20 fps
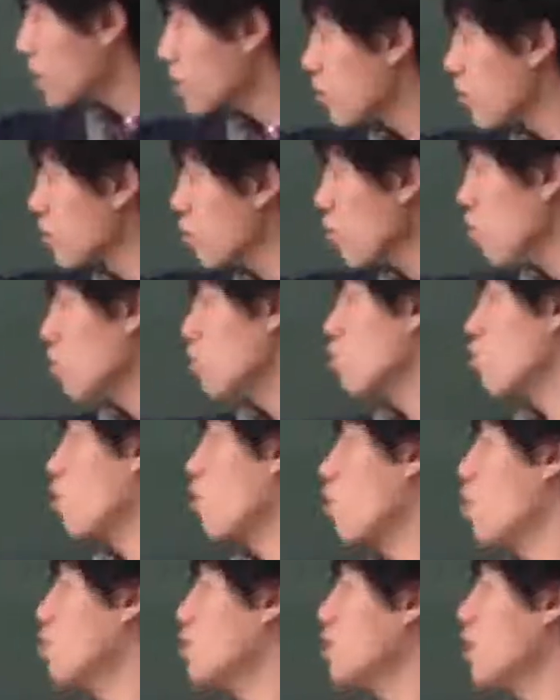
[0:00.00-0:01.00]
科書
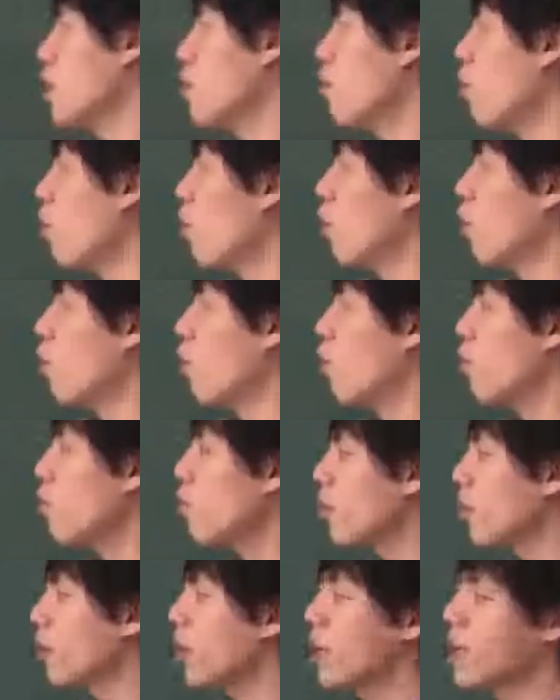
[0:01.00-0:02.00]
ノートを見ても
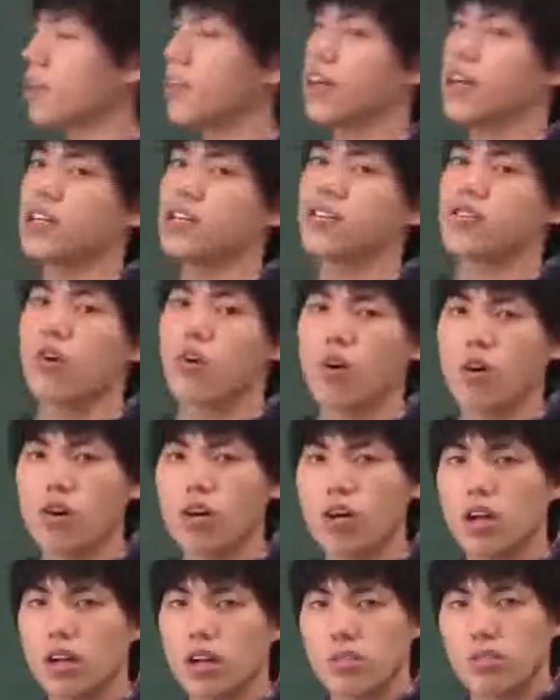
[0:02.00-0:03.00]
覚えられない
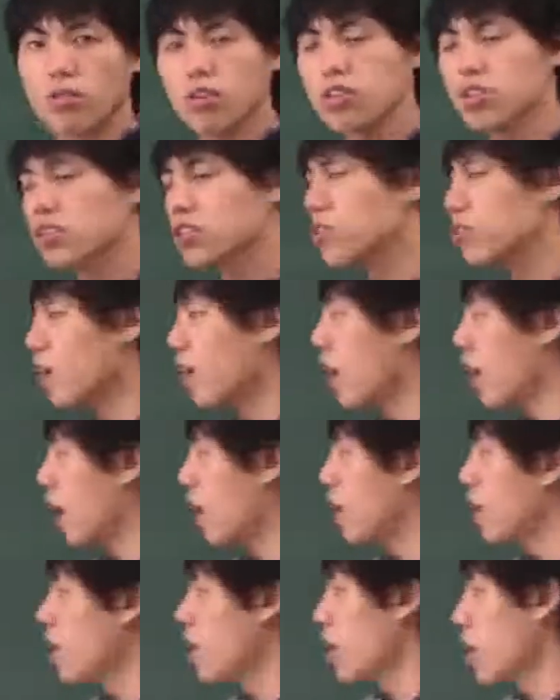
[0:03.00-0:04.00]
人もしく
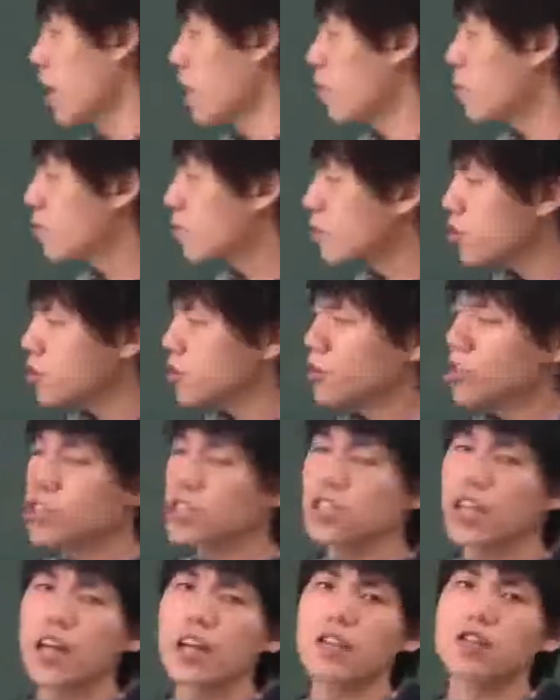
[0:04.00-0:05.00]
は、え復習
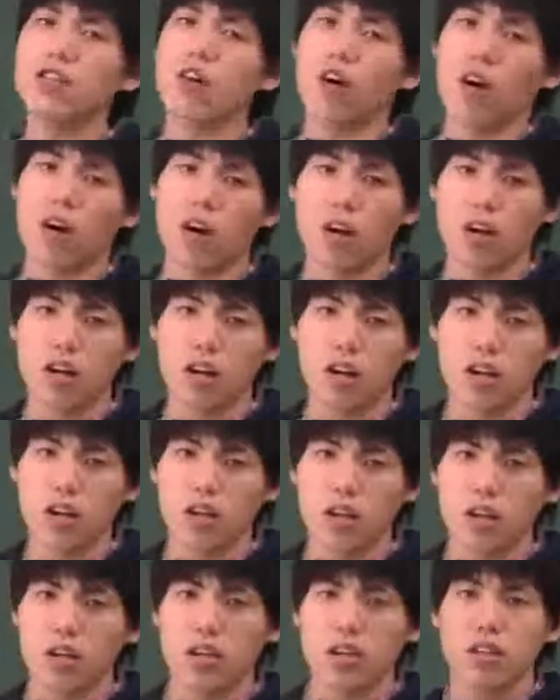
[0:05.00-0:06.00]
したい人、
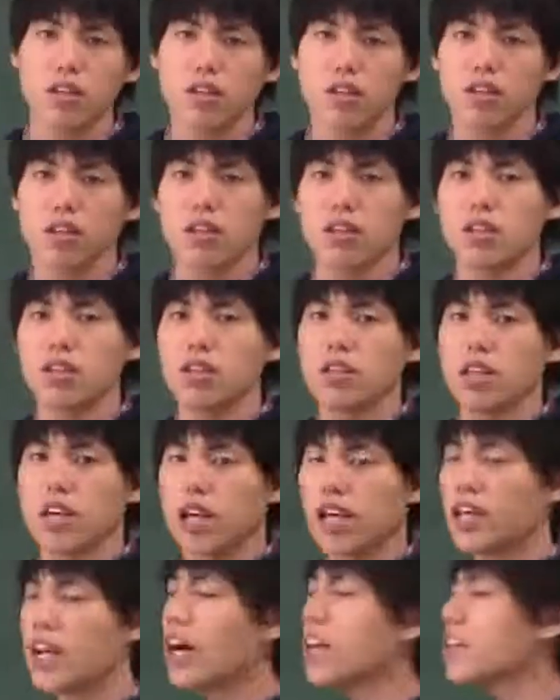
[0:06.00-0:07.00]

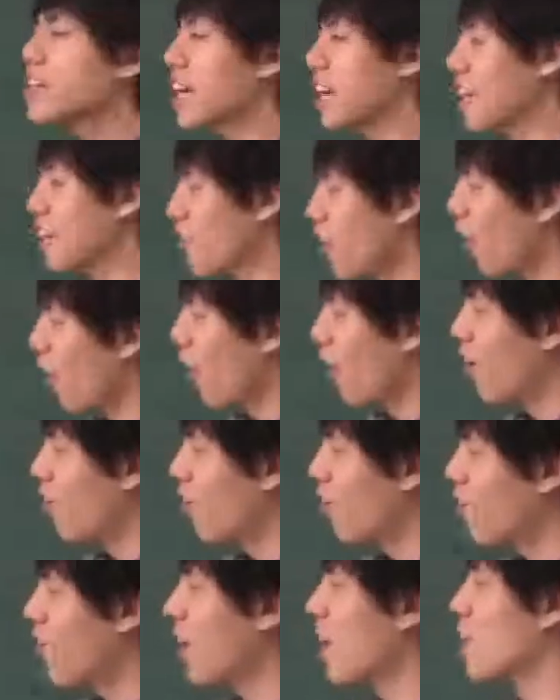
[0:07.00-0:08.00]
えなんだけ
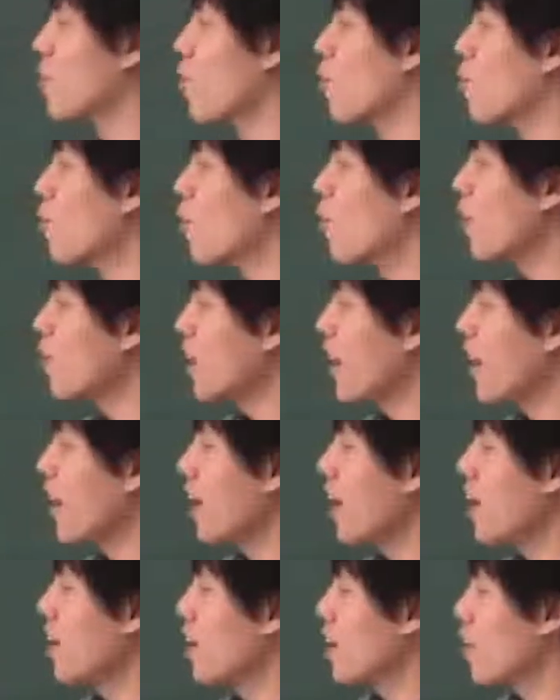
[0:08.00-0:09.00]
どまあここを
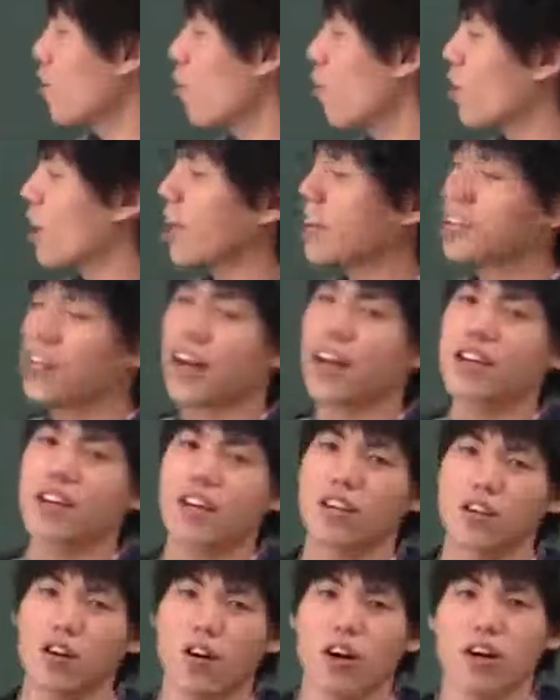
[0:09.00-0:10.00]
ねこう書いてある
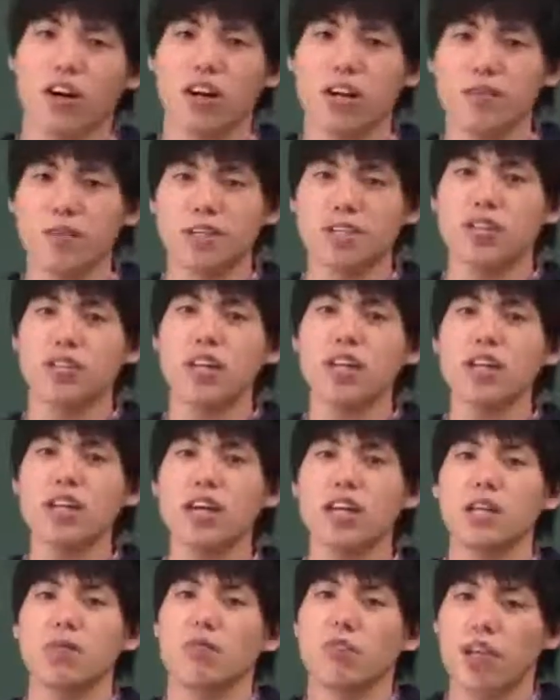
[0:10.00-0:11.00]
けど、まあ、それ以
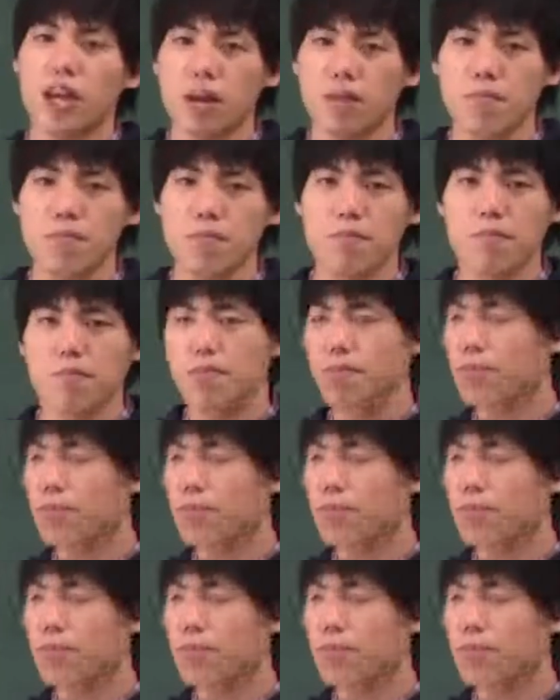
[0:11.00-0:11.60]
外にもね